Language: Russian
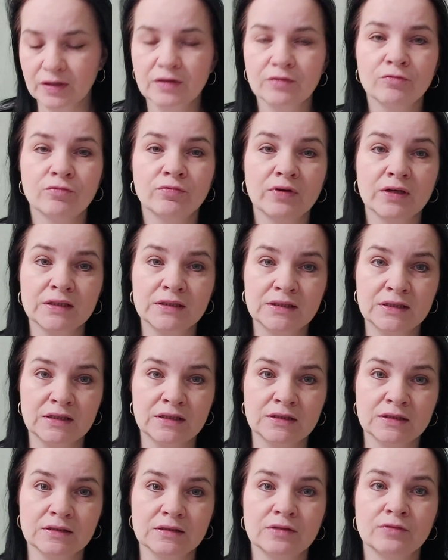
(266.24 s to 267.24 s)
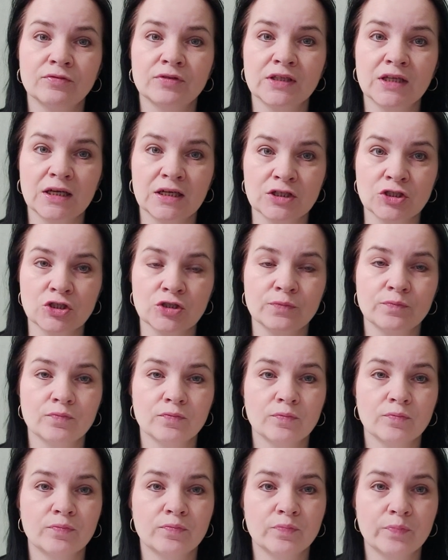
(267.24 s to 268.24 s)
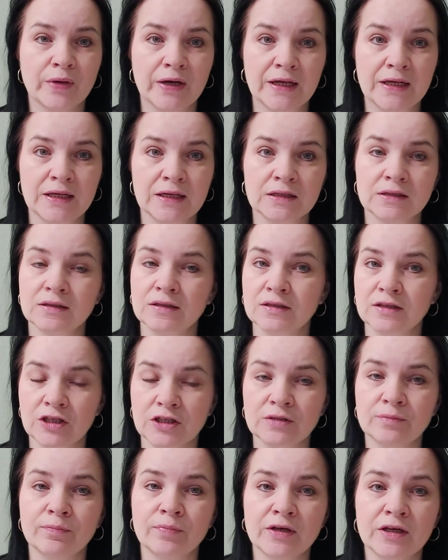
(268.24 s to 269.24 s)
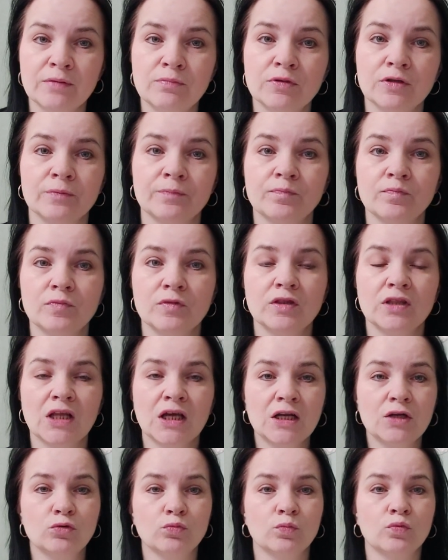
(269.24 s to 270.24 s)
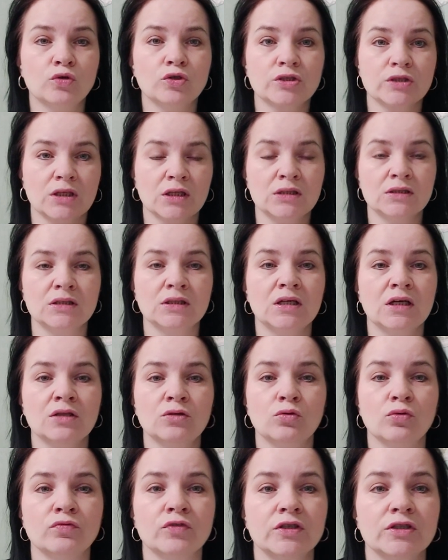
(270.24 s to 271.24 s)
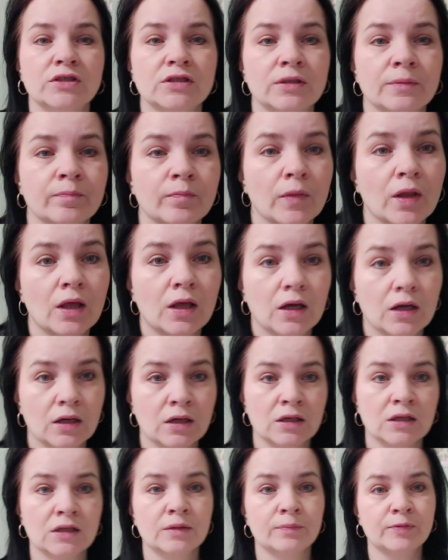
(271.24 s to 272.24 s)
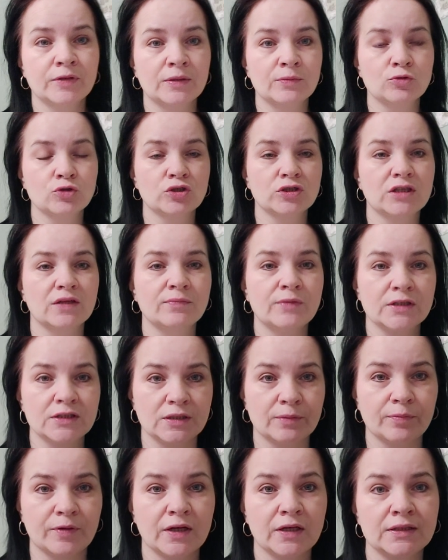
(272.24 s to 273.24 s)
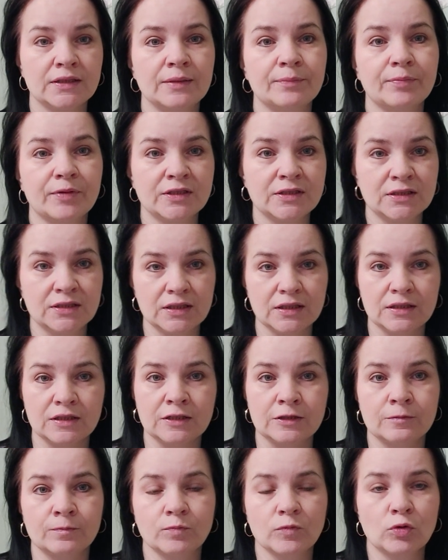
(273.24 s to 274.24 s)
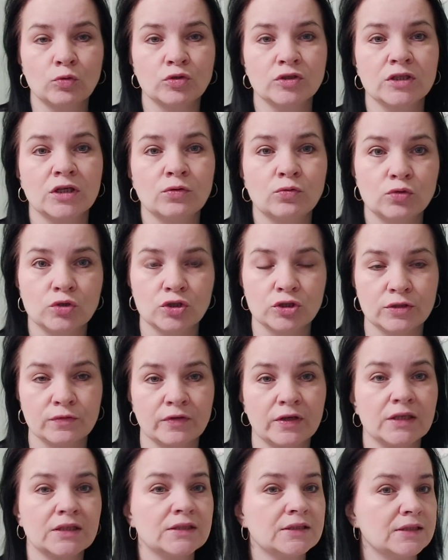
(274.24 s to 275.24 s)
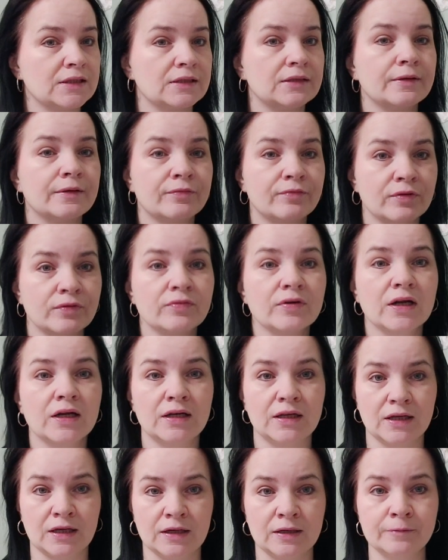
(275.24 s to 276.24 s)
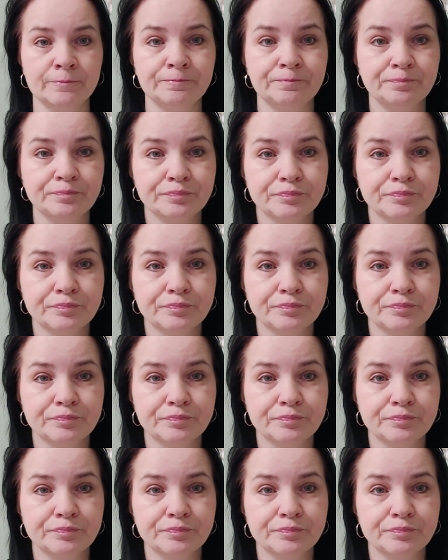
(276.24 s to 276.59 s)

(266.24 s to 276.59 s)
вводить в наш проект Knit Baby на любой стадии готовности. А, потому что совместный проект Непоседы, он закончится в конце февраля.